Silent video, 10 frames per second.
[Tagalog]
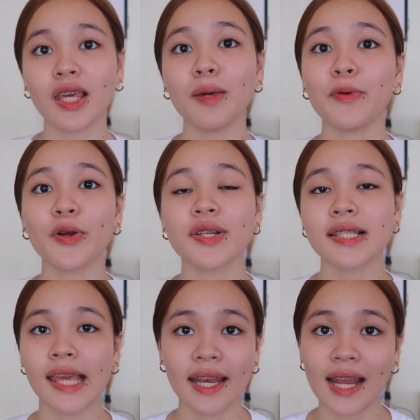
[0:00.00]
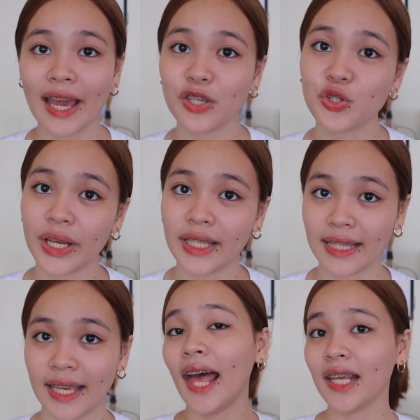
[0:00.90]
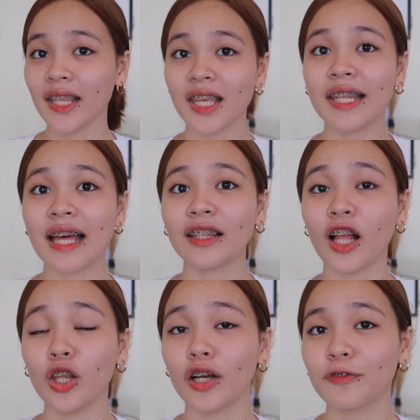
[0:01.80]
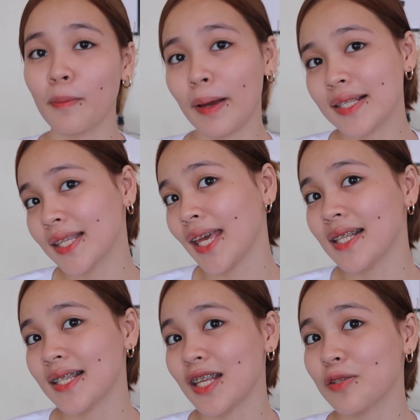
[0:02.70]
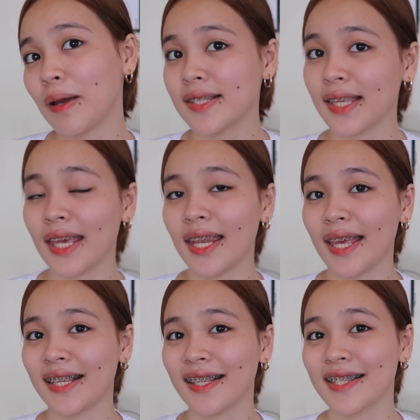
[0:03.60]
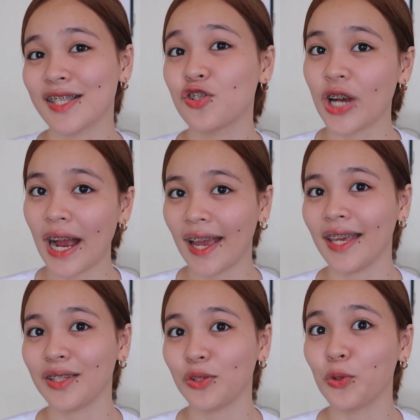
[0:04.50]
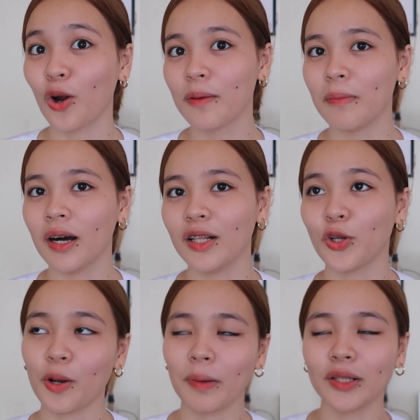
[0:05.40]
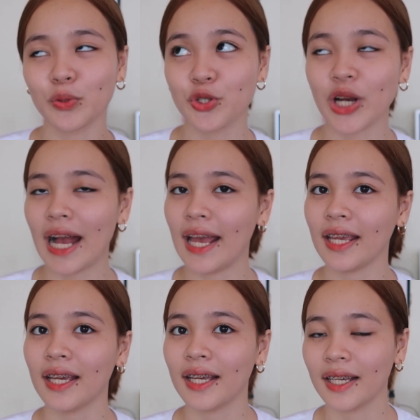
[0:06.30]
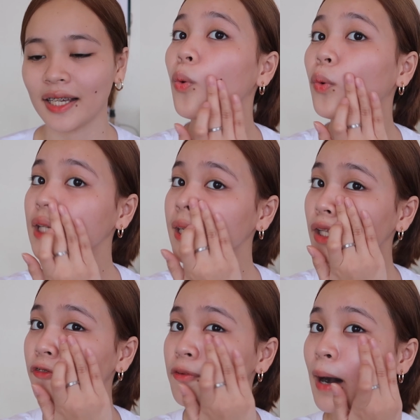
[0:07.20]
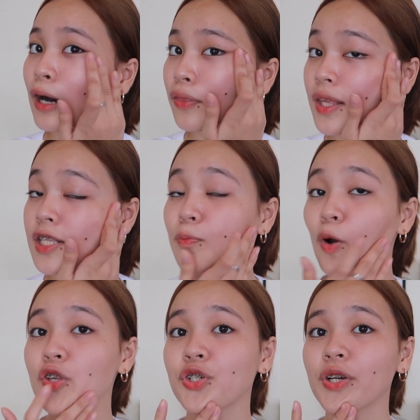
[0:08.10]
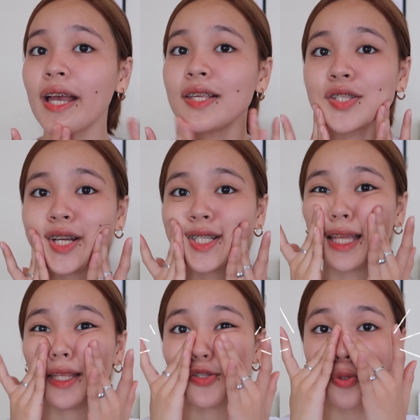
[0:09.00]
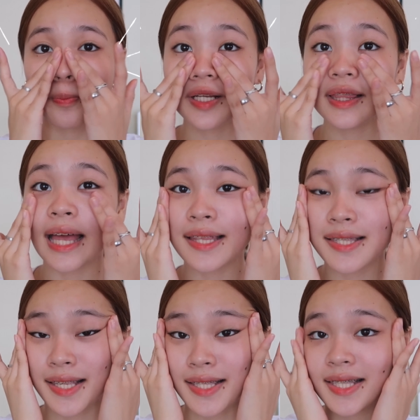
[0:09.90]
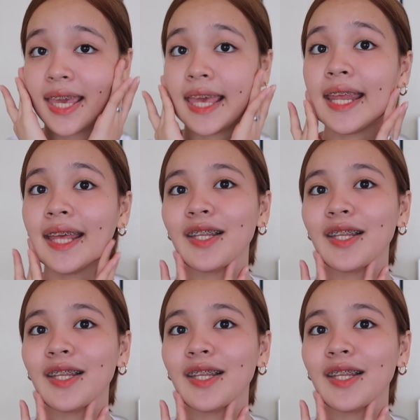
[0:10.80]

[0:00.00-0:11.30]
keep your skin hydrated. And I did that a lot for my skin since my skin is dry to normal, normal to dry. What I love about this moisturizer is that it's super light sa skin and